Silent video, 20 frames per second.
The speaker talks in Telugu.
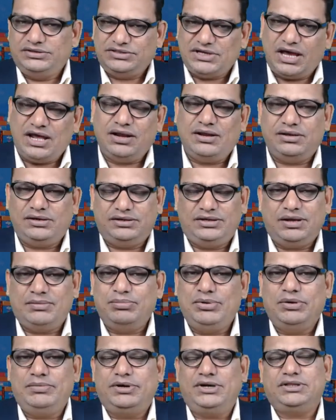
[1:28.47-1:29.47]
చాలా
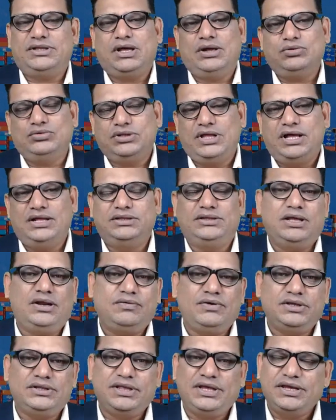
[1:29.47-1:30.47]
డబ్బులు పెడతారు దాని
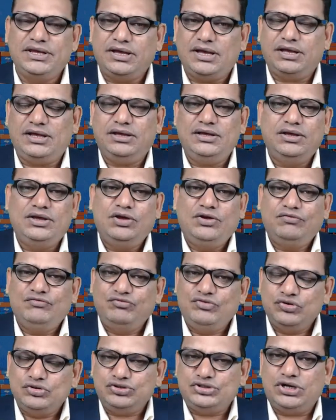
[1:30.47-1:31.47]
తర్వాత ఇంకా
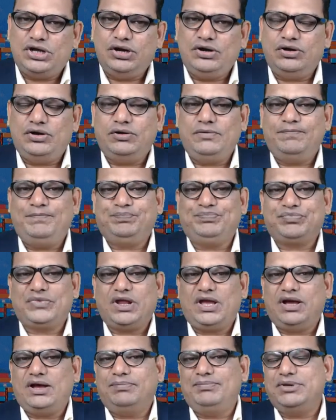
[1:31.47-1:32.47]
ఫ్యూచర్లో
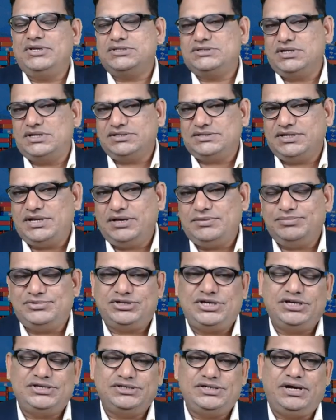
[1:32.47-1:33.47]
ఆ బిజినెస్ నేమ్
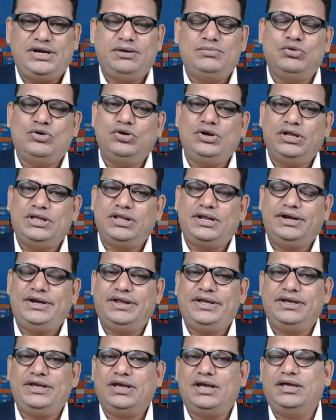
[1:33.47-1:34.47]
చేంజ్ చేయడమో
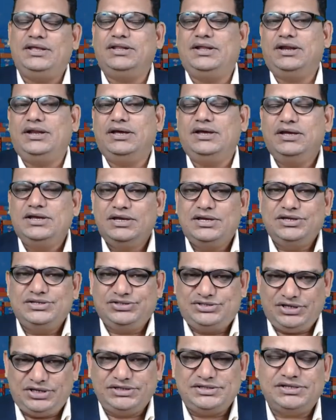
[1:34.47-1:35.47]
లేదంటే ఇంకా ఏదన్నా
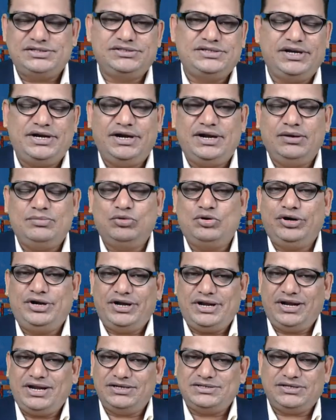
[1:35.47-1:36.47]
చేంజెస్ చేయడమో
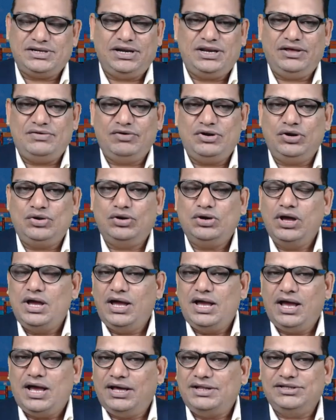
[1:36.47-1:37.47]
ఇంటర్నేషనల్ లెవెల్లో
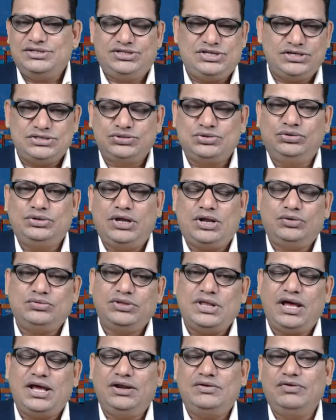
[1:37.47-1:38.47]
అది చేస్తుంటారు
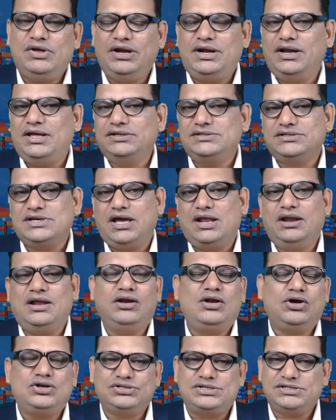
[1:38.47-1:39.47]
దానివలన చాలా
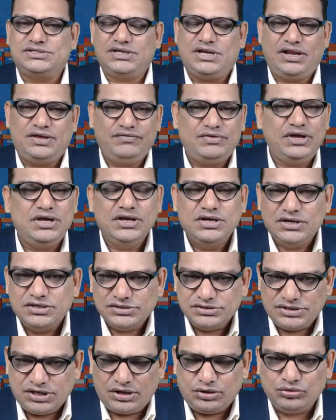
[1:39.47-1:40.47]
లాసెస్ అనేవి
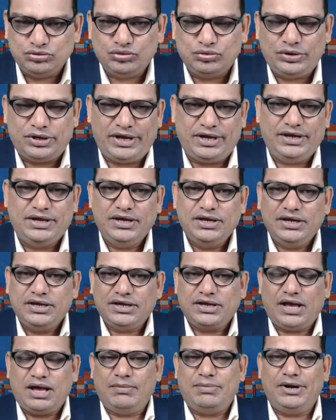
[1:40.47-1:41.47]
జరుగుతుంటాయి
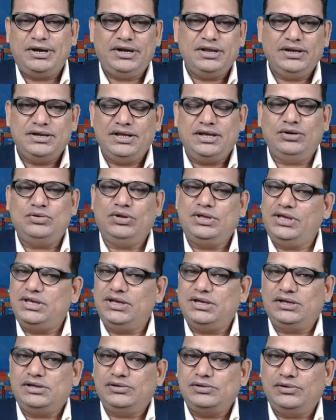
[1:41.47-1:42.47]
కాబట్టి నేను ఈ
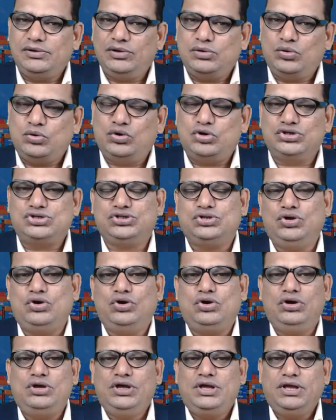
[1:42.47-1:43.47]
కోర్స్లో